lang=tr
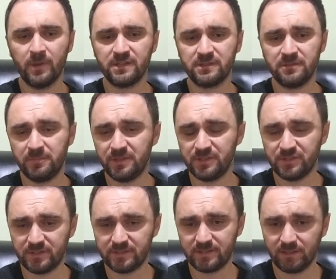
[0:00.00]
Ben şimdi
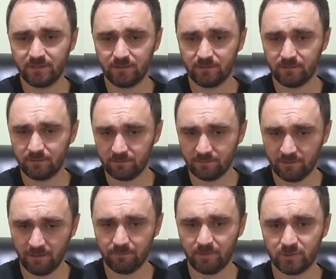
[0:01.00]
birinci
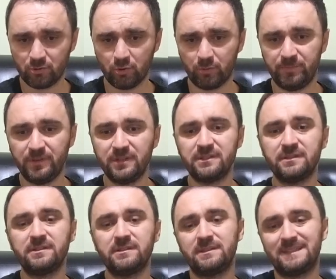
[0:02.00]
dizekten başlıyorum.
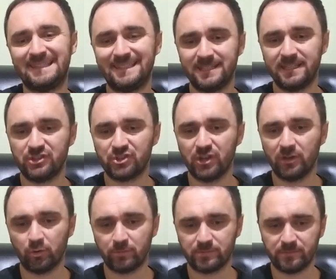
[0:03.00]
Birinci dizeyi
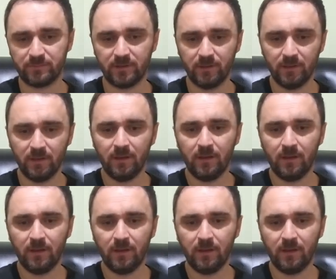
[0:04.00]
çalıyorum şimdi.